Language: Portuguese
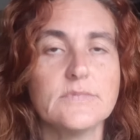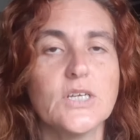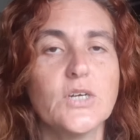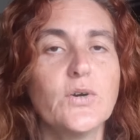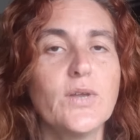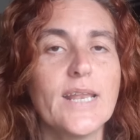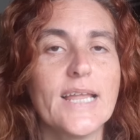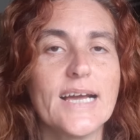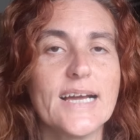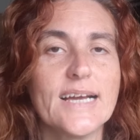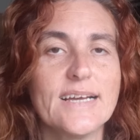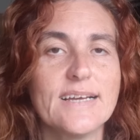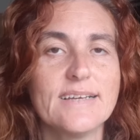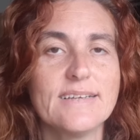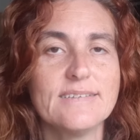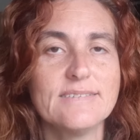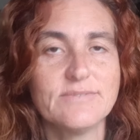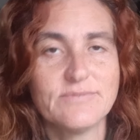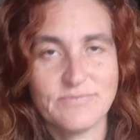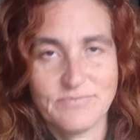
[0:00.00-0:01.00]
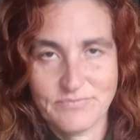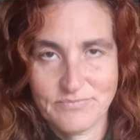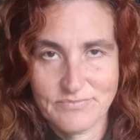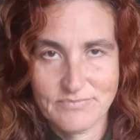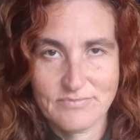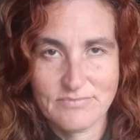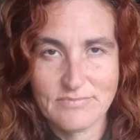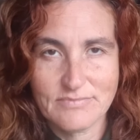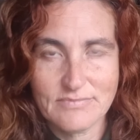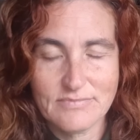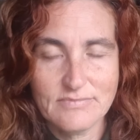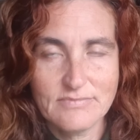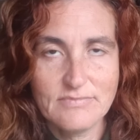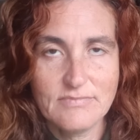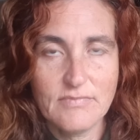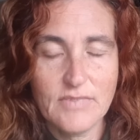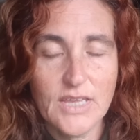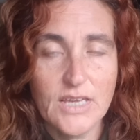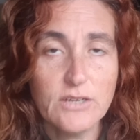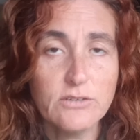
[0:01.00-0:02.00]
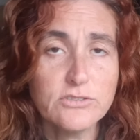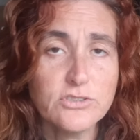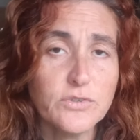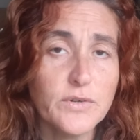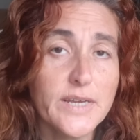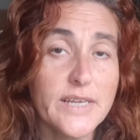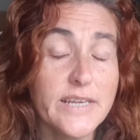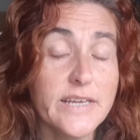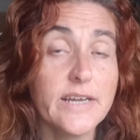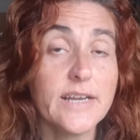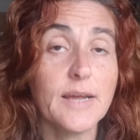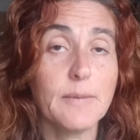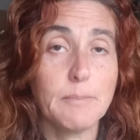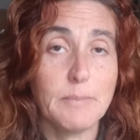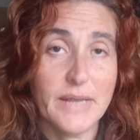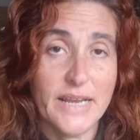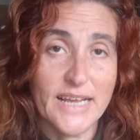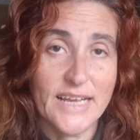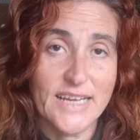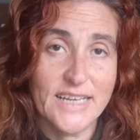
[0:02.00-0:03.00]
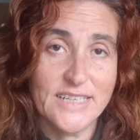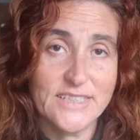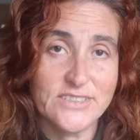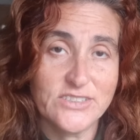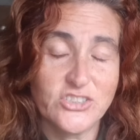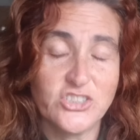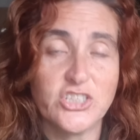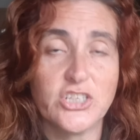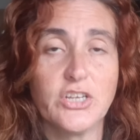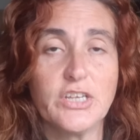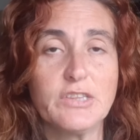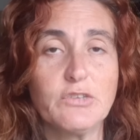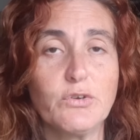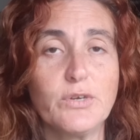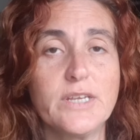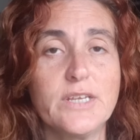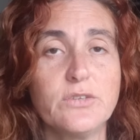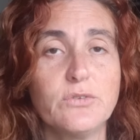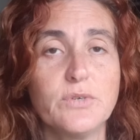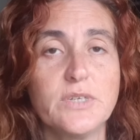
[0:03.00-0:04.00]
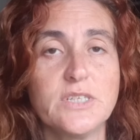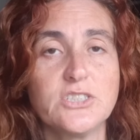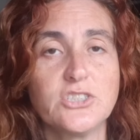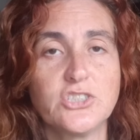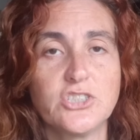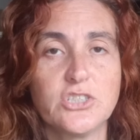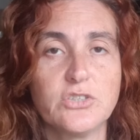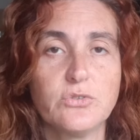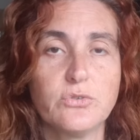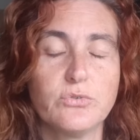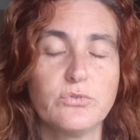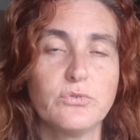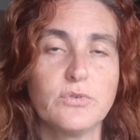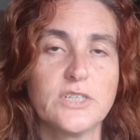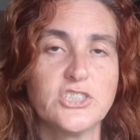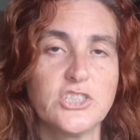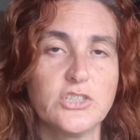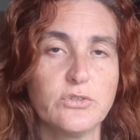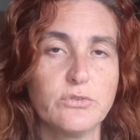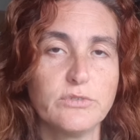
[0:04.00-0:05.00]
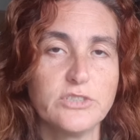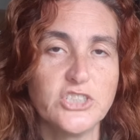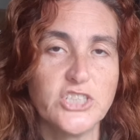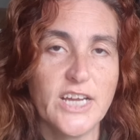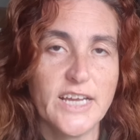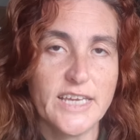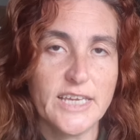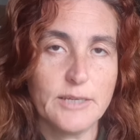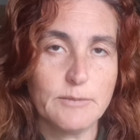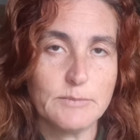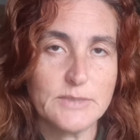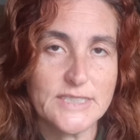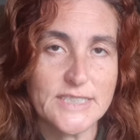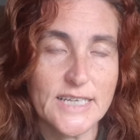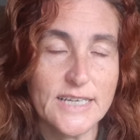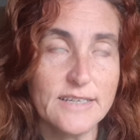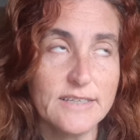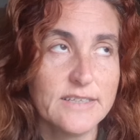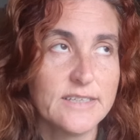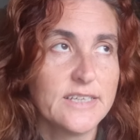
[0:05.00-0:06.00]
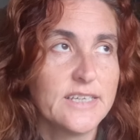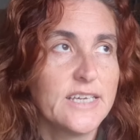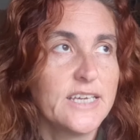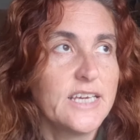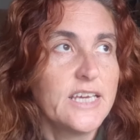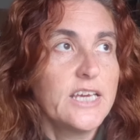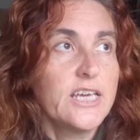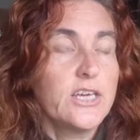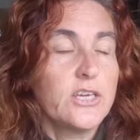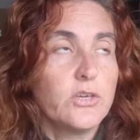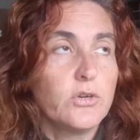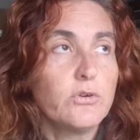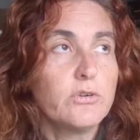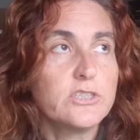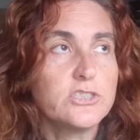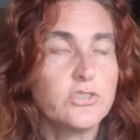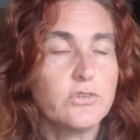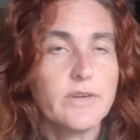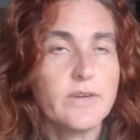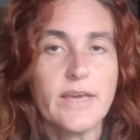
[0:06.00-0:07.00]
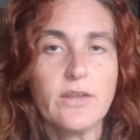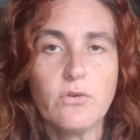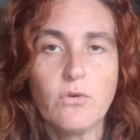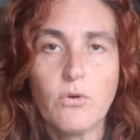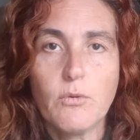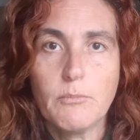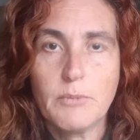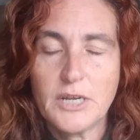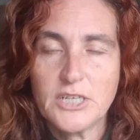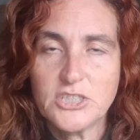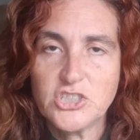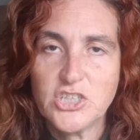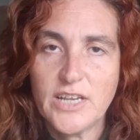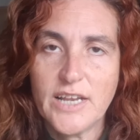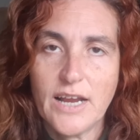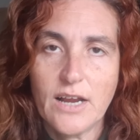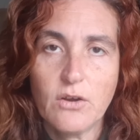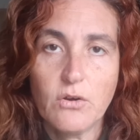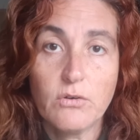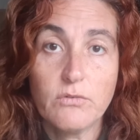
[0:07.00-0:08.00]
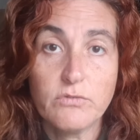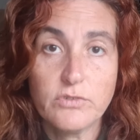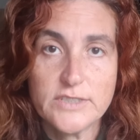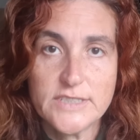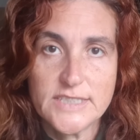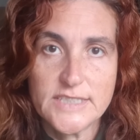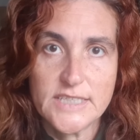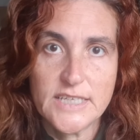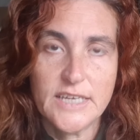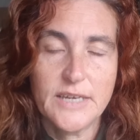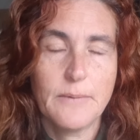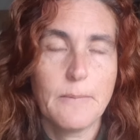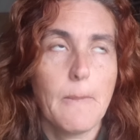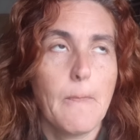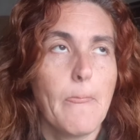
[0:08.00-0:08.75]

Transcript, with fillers: Olá, eu sou Eliana Press, diretora do Instituto Atitude Arrimsa, e hoje eu quero compartilhar com você